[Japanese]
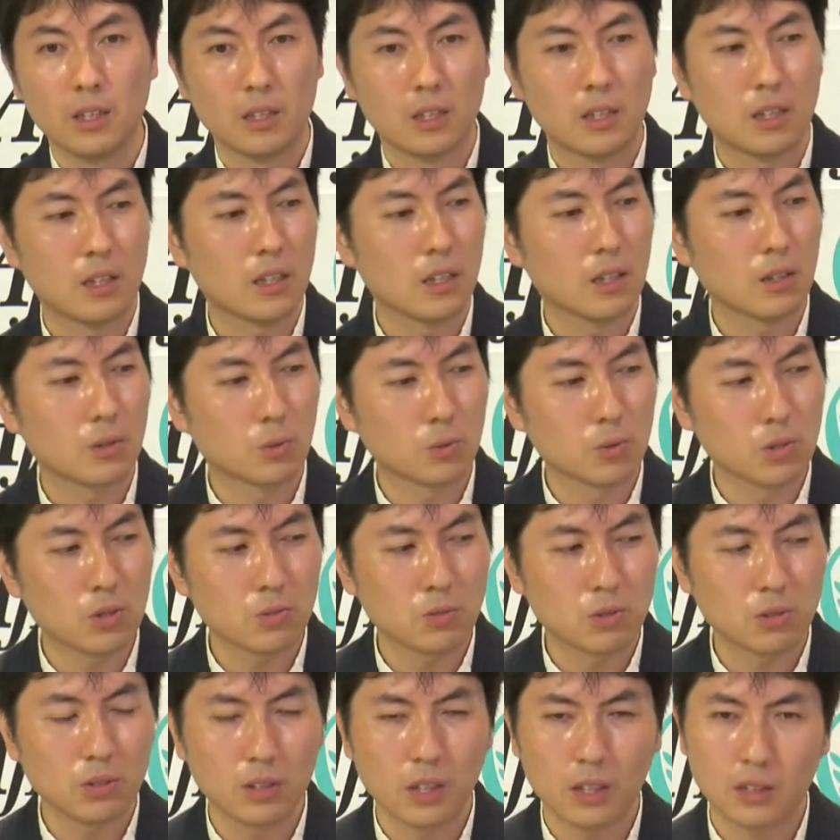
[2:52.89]
えー、今年
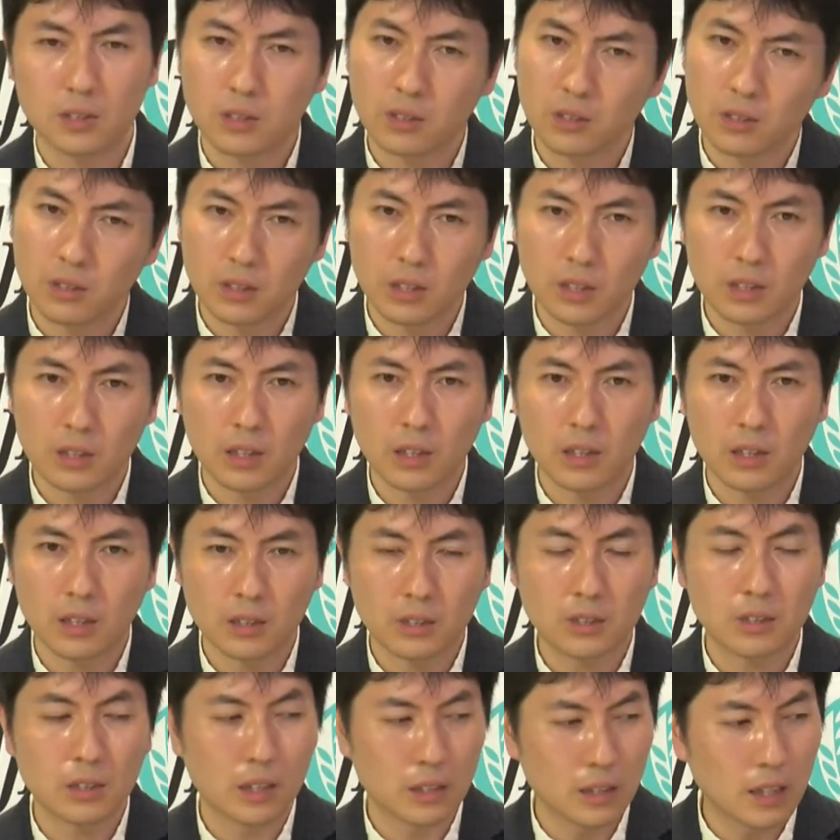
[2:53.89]
の9月に出たや
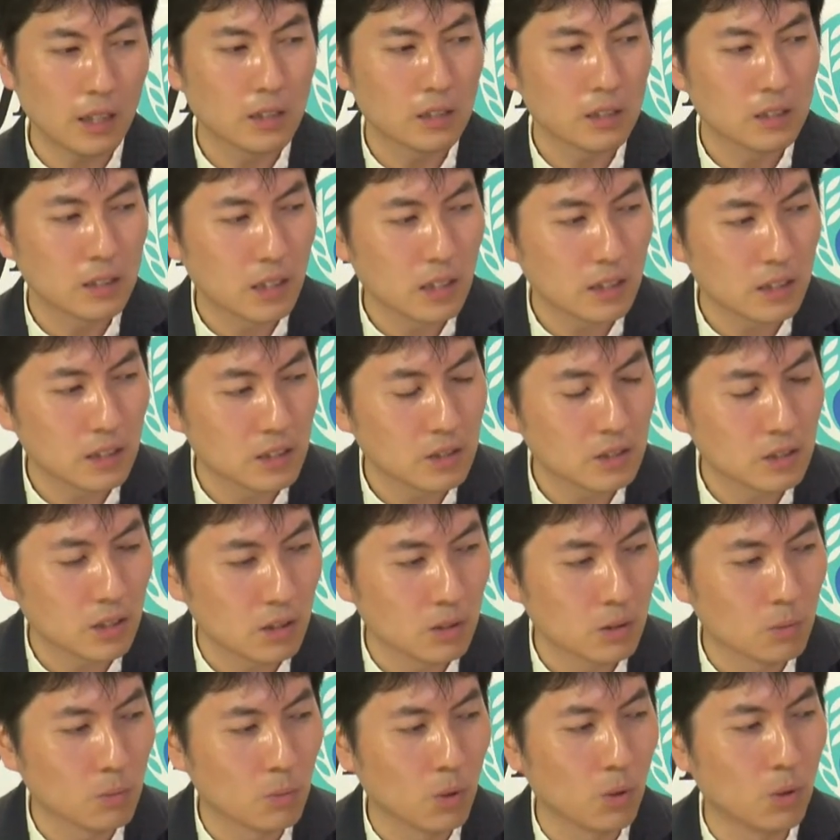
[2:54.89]
つかな、なんですけ
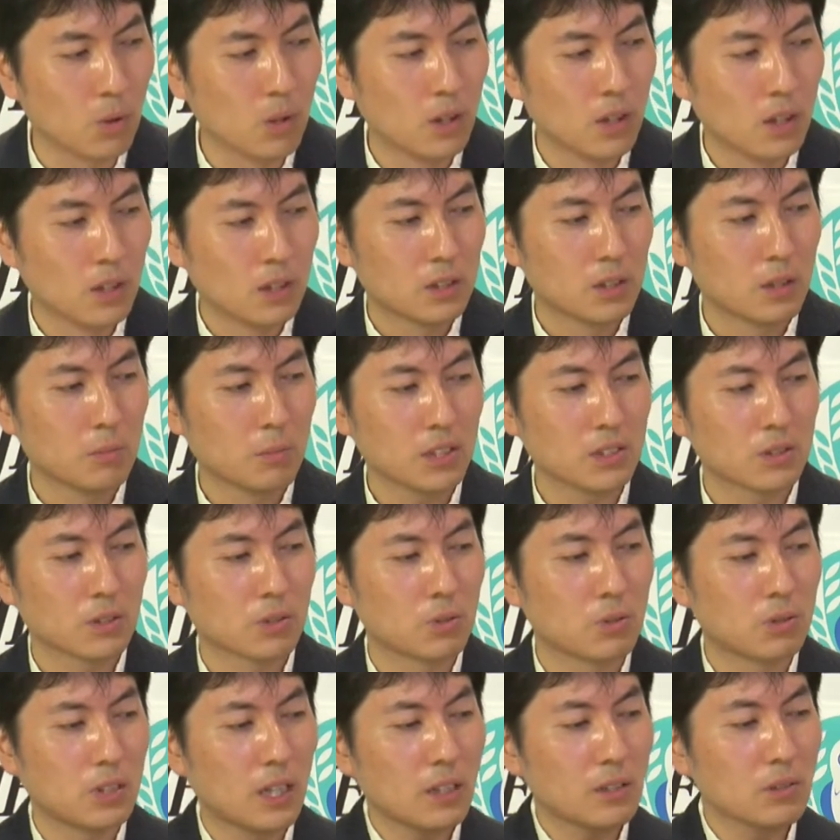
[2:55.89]
れども、で、まず
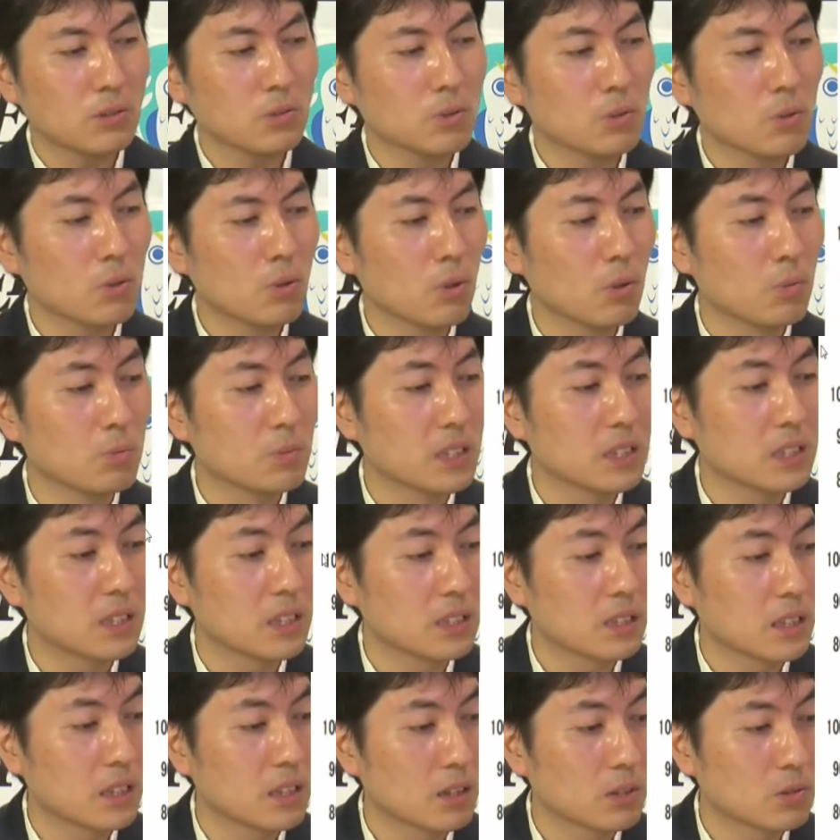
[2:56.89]
グラフの方を見て
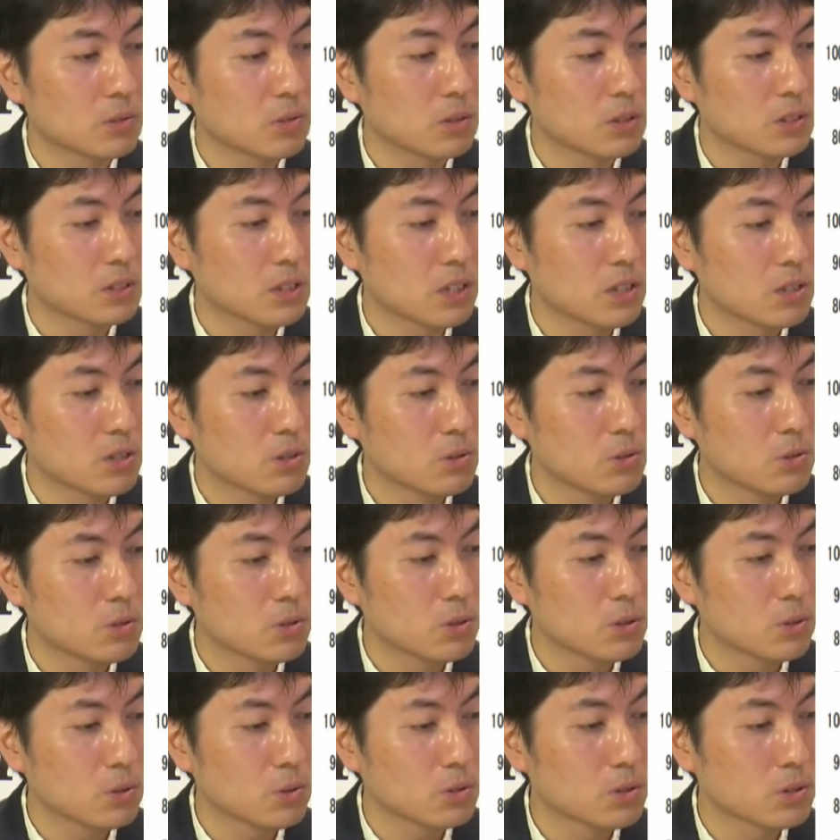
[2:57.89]
いただくとですね、出
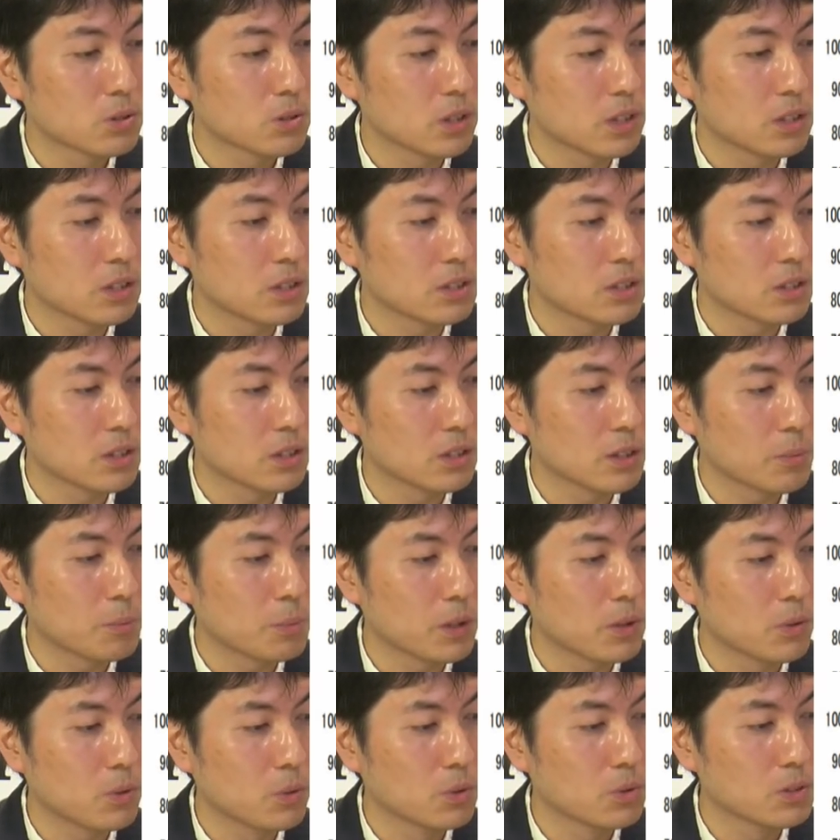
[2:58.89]
生数がですね、やっぱ
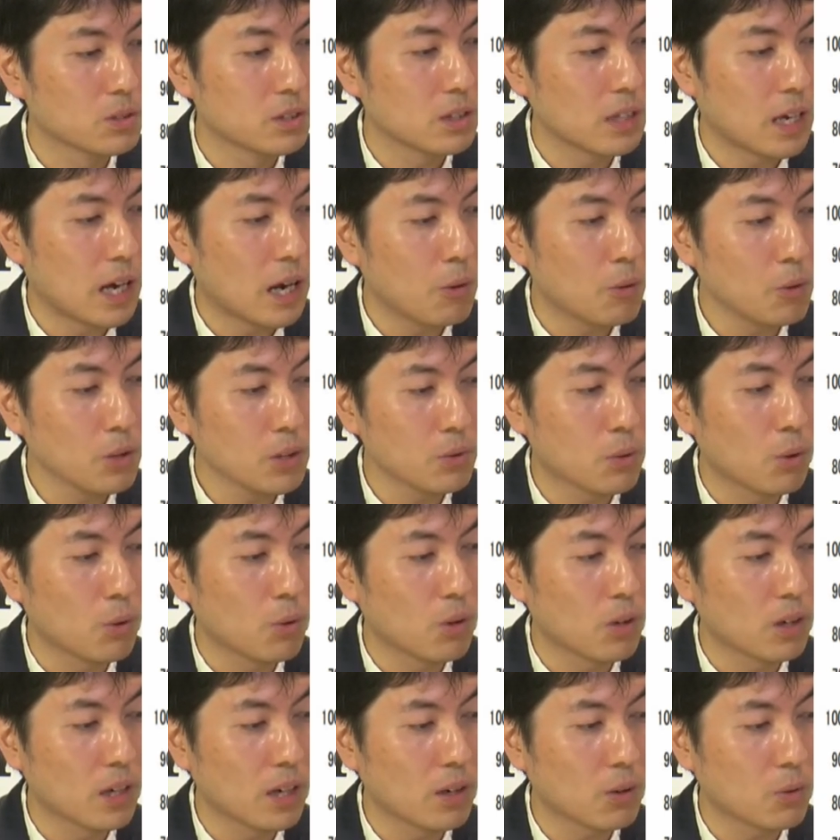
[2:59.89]
りこう、青い
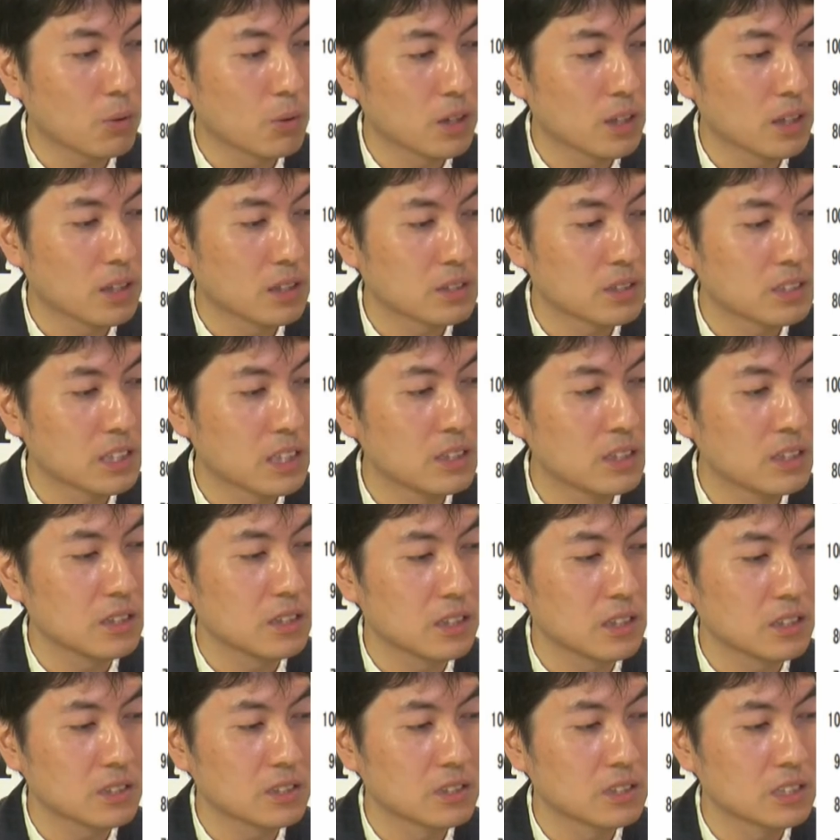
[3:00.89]
方がこれ前
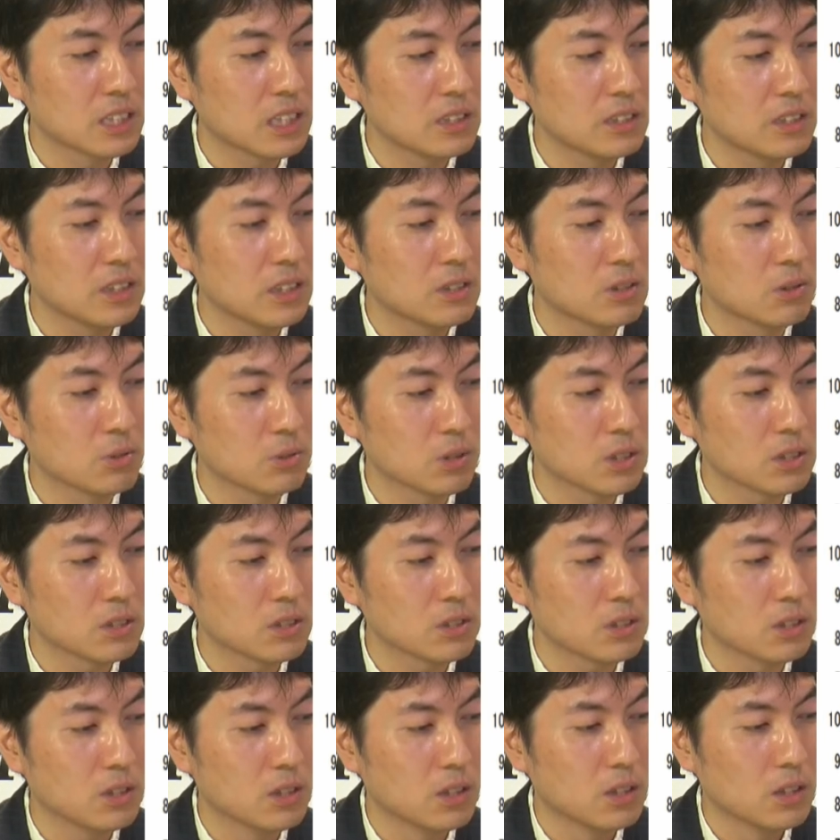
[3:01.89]
です。前年度で
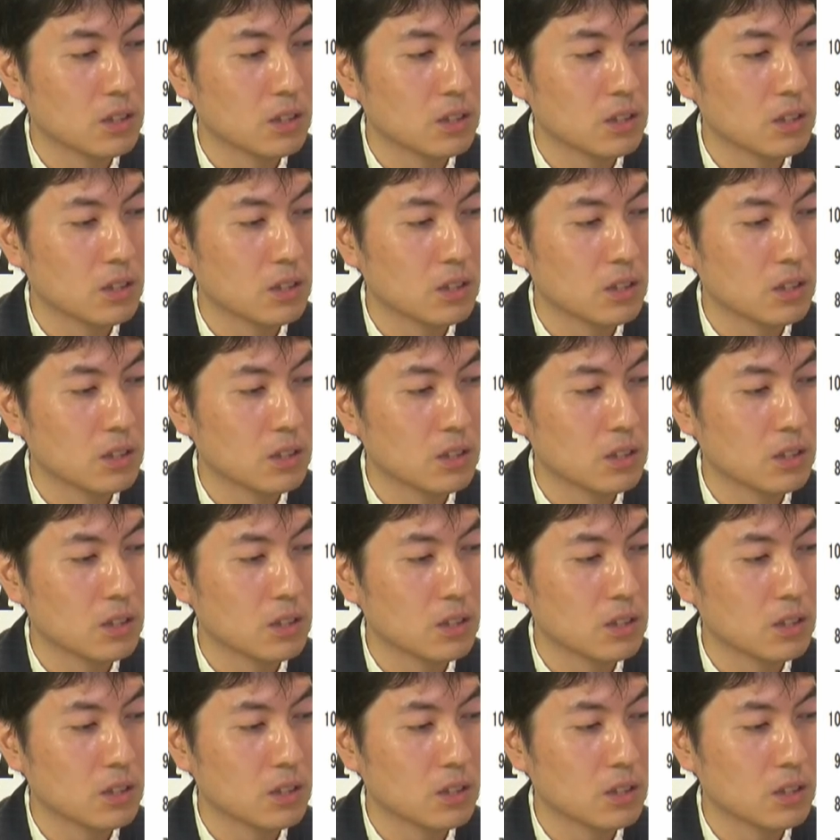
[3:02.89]
す。